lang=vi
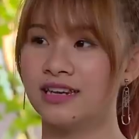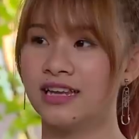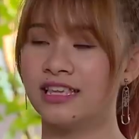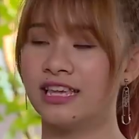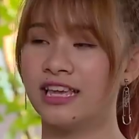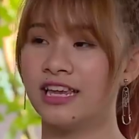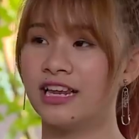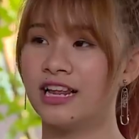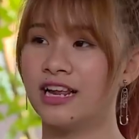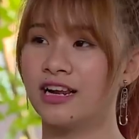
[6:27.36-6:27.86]
là
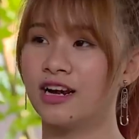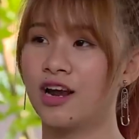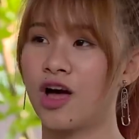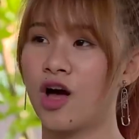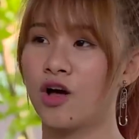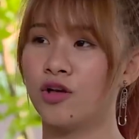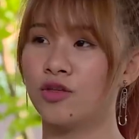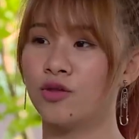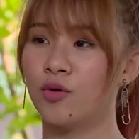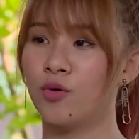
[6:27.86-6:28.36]
chị đang
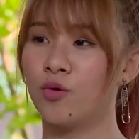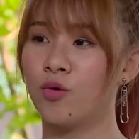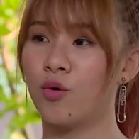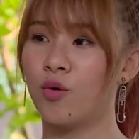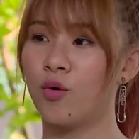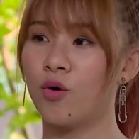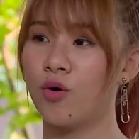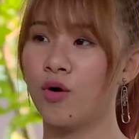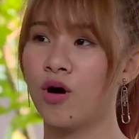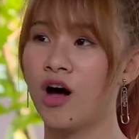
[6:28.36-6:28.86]
lo vụ
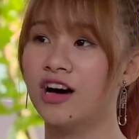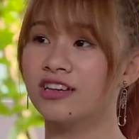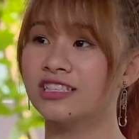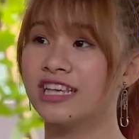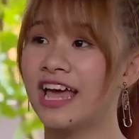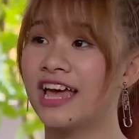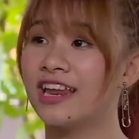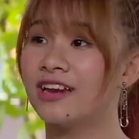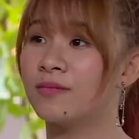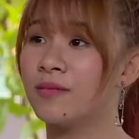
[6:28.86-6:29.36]
của Hân
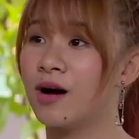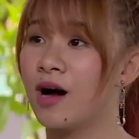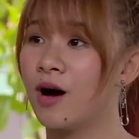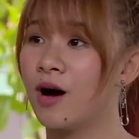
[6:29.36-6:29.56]
Sen đúng